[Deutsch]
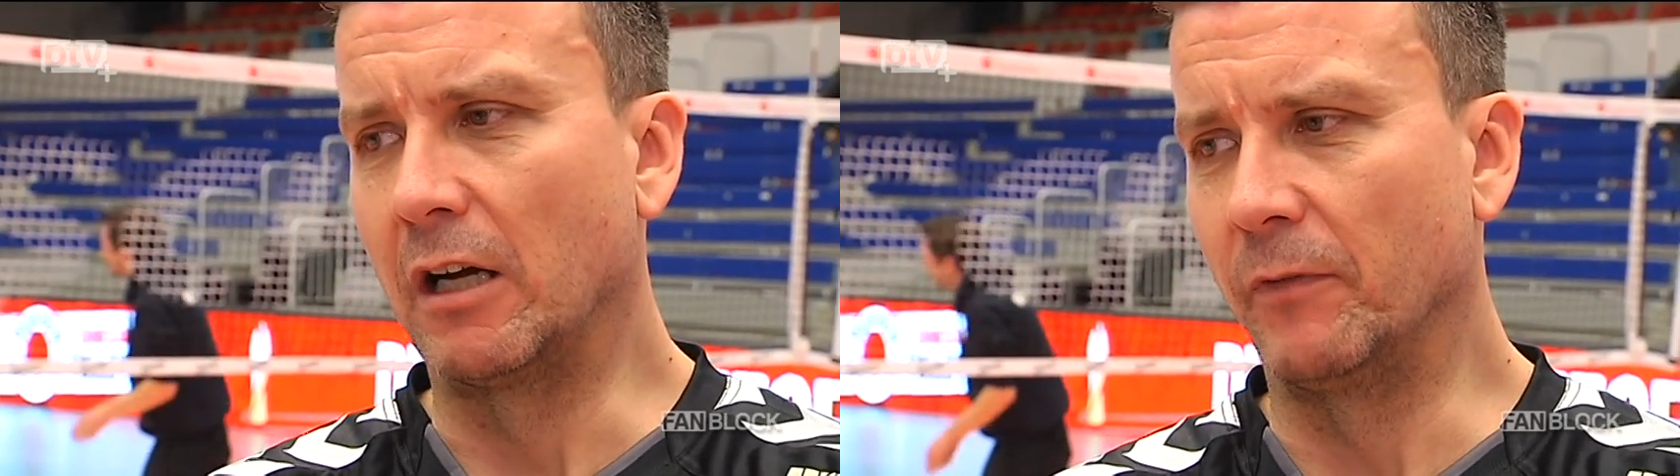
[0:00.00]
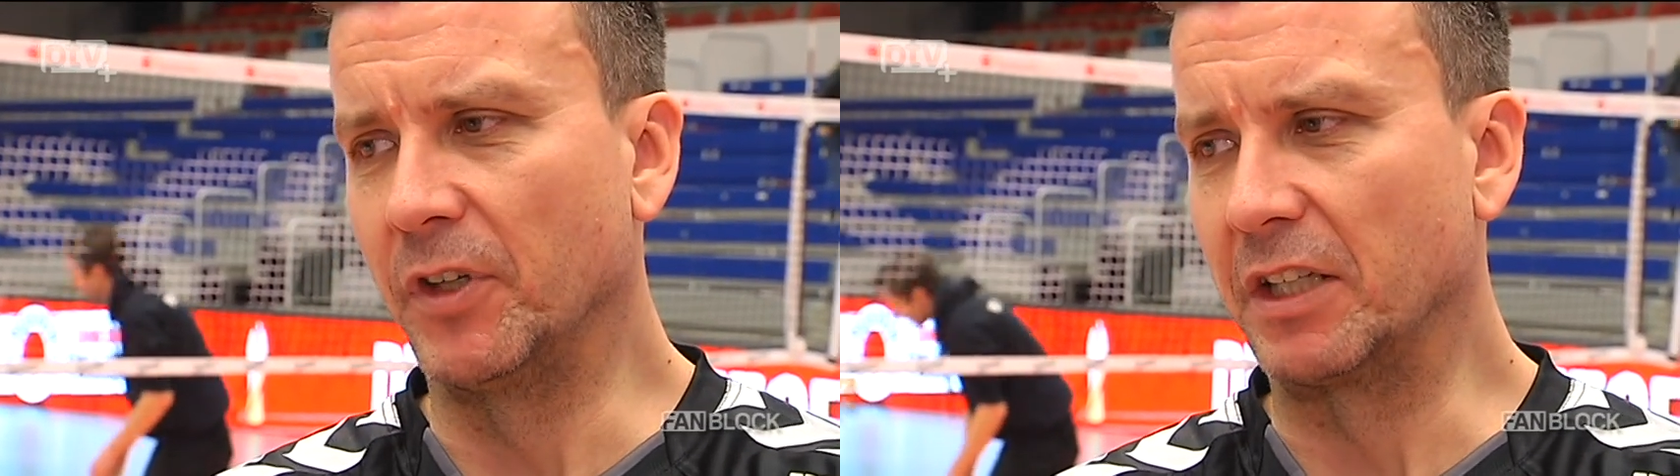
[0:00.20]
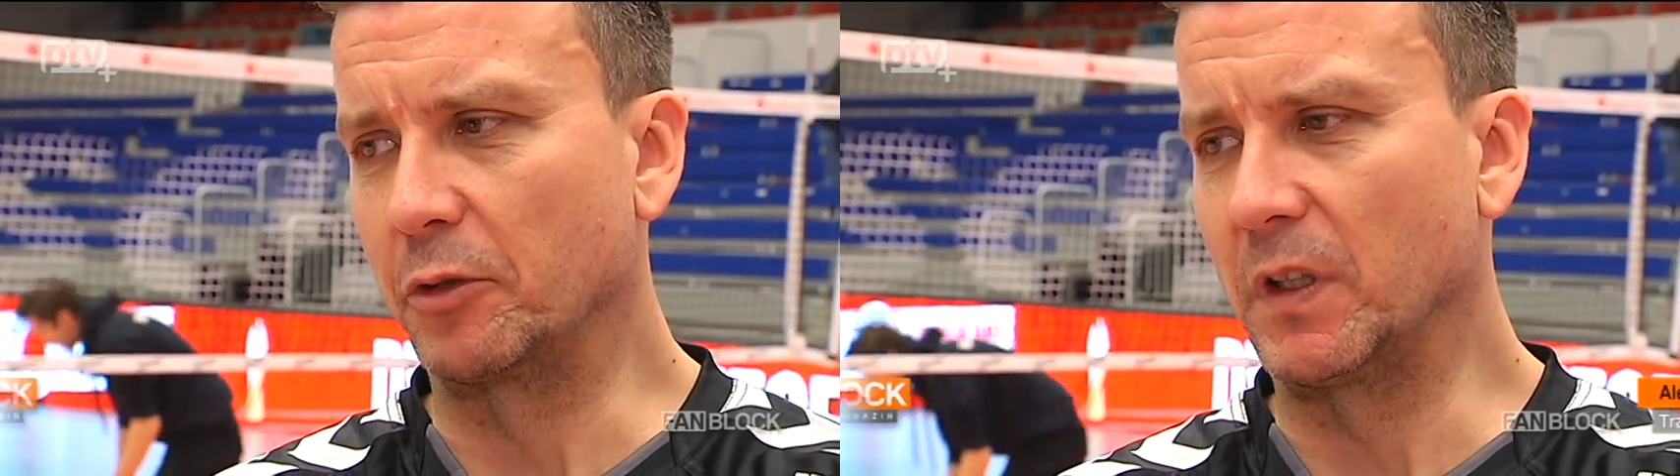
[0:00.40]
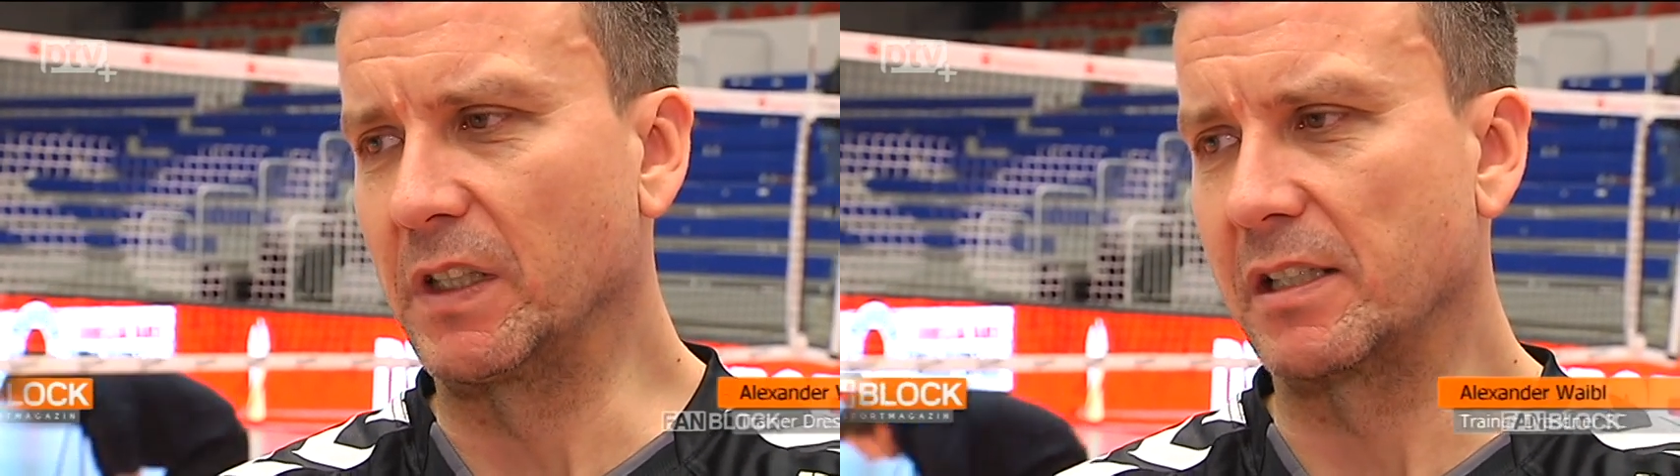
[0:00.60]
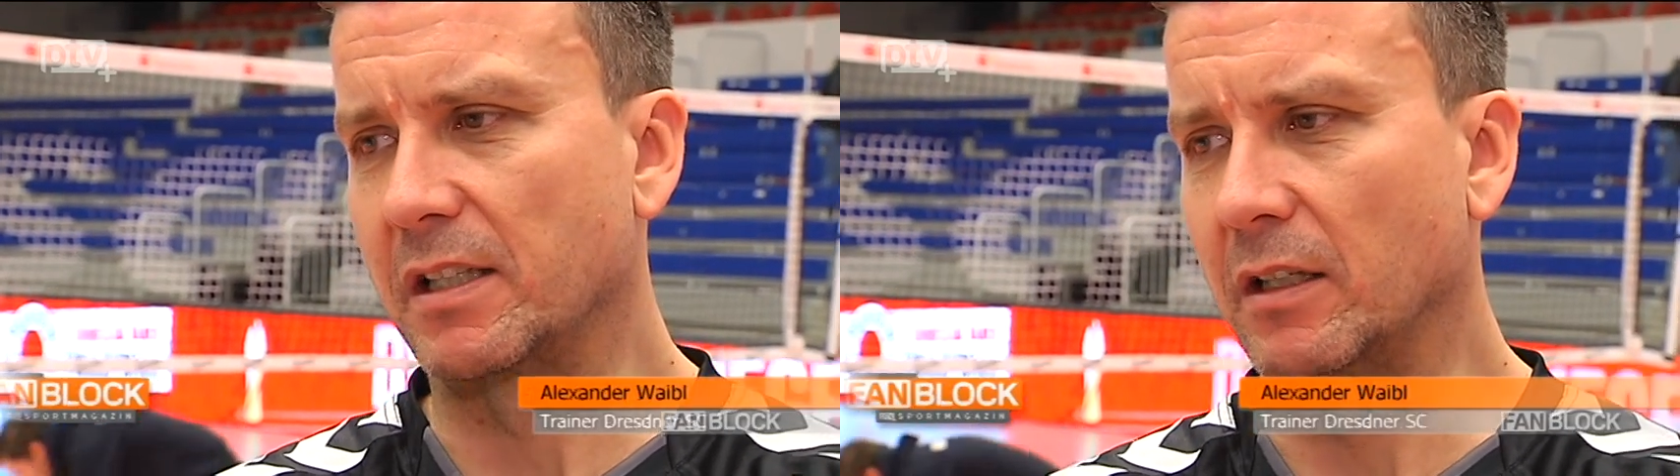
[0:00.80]
haben wir natürlich
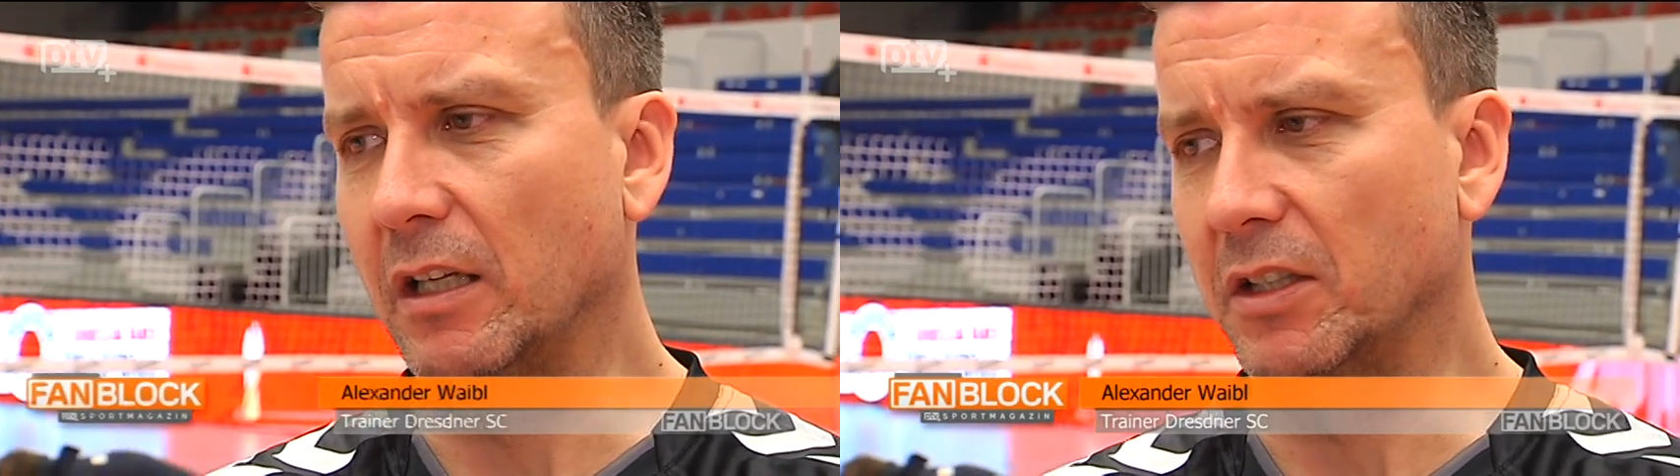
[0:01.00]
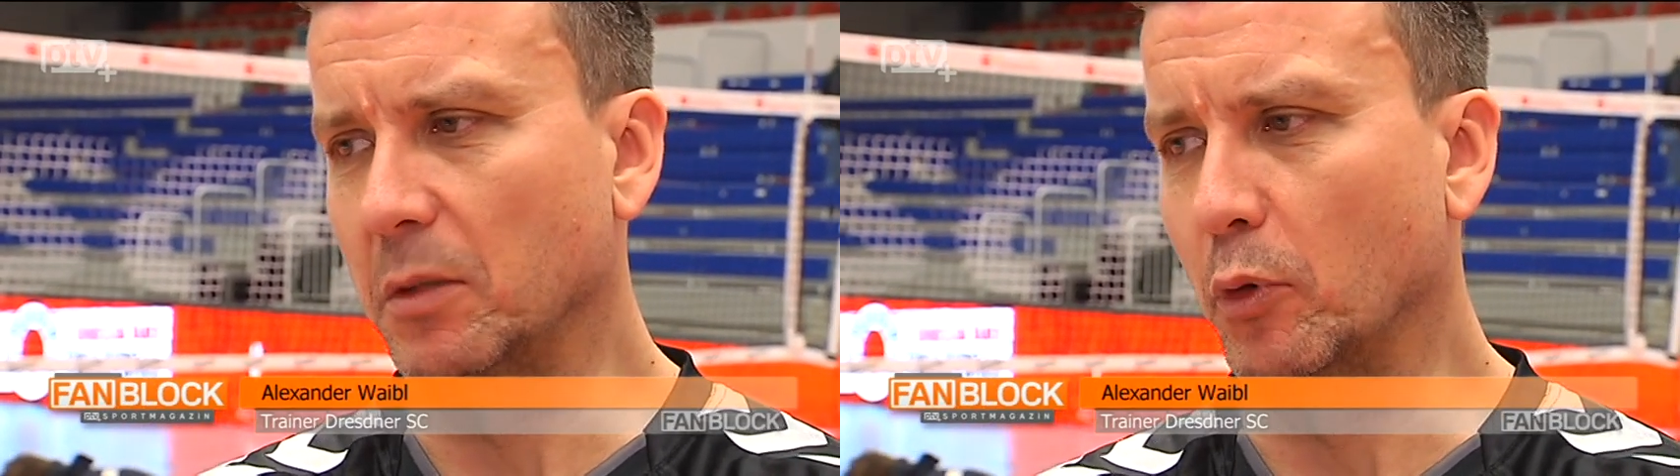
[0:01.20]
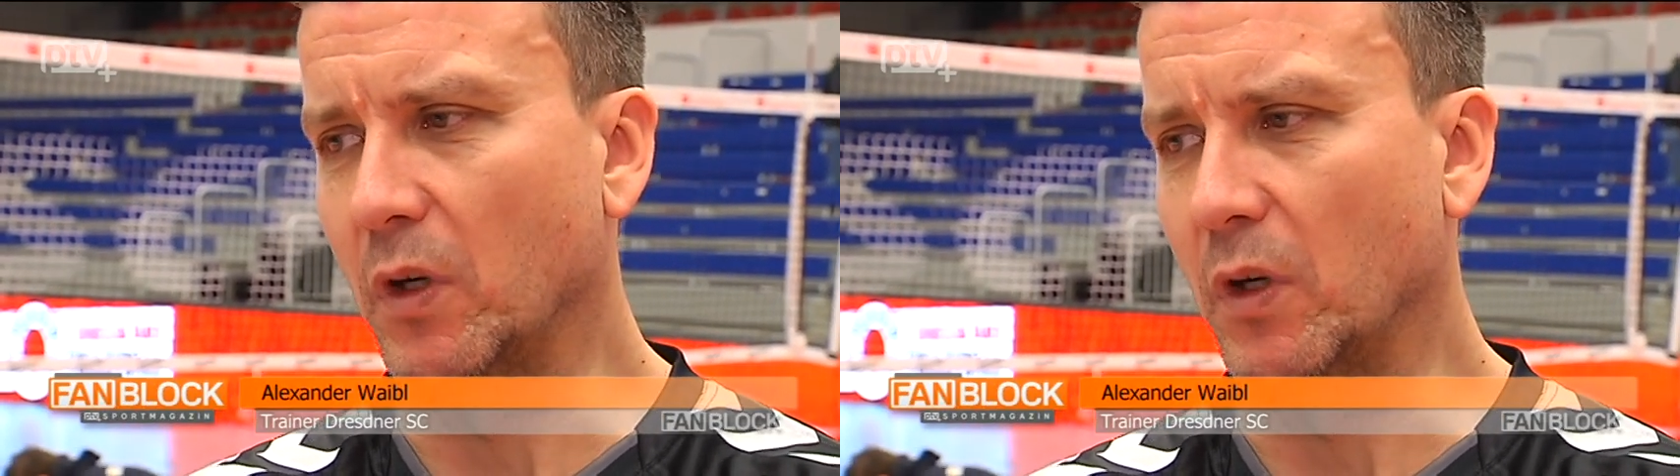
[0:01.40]
jetzt nach dem